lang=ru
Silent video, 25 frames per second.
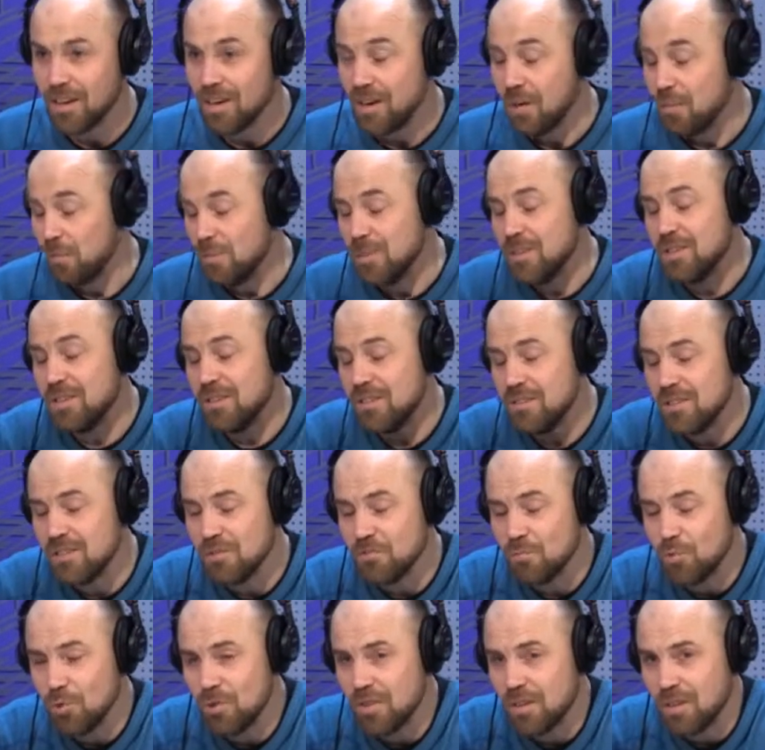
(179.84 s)
Мы
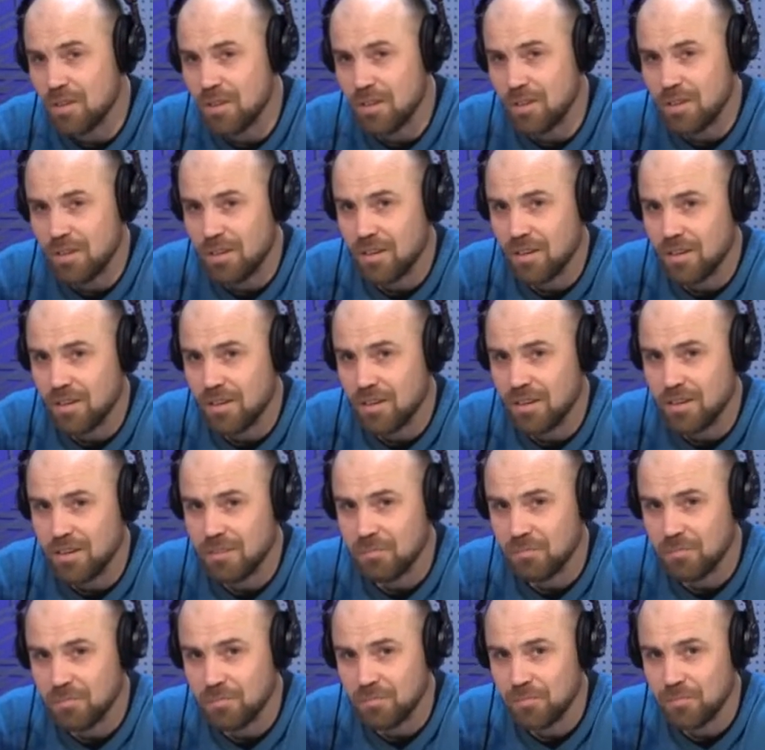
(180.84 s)
сегодня
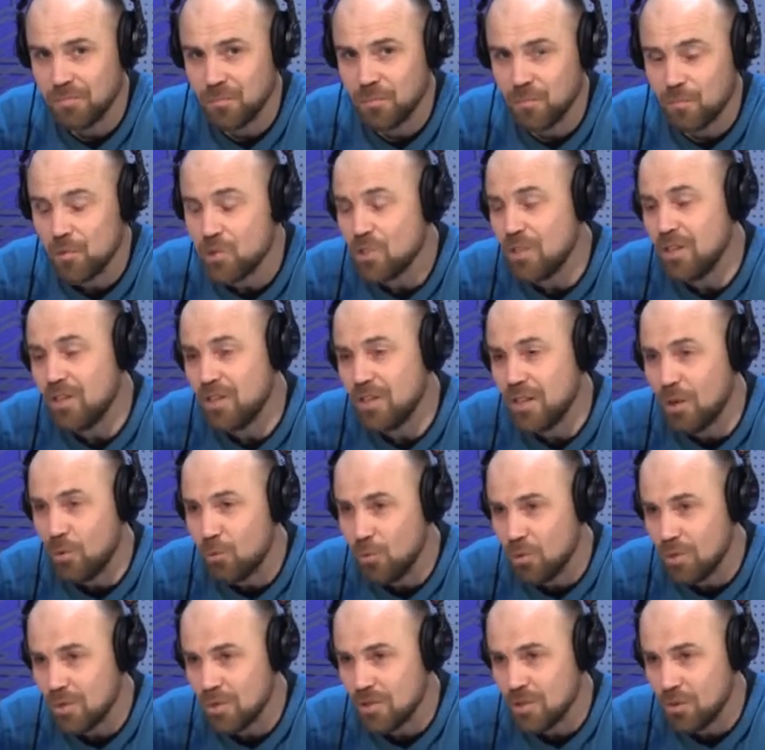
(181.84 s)
э, вышли на
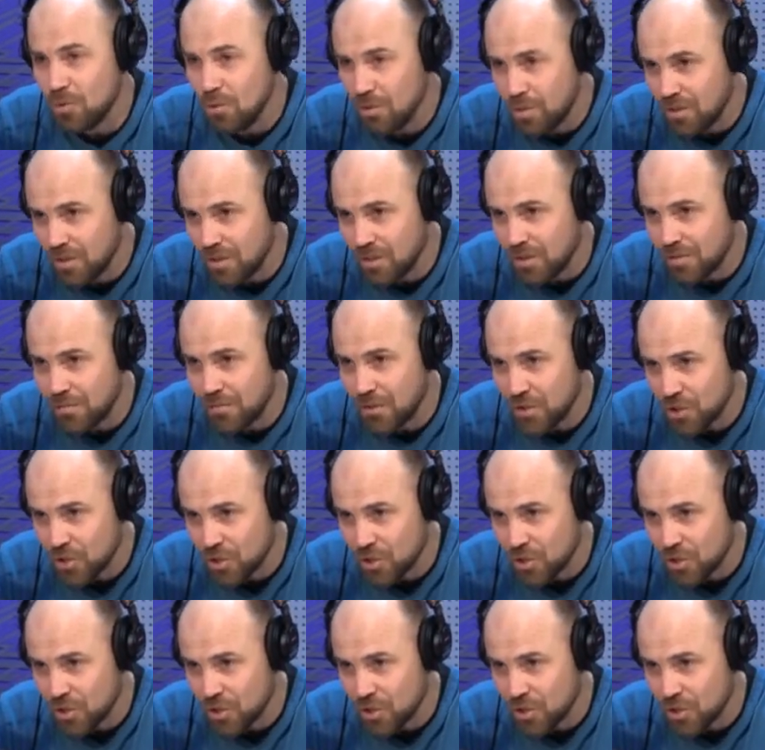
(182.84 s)
улицы города, наши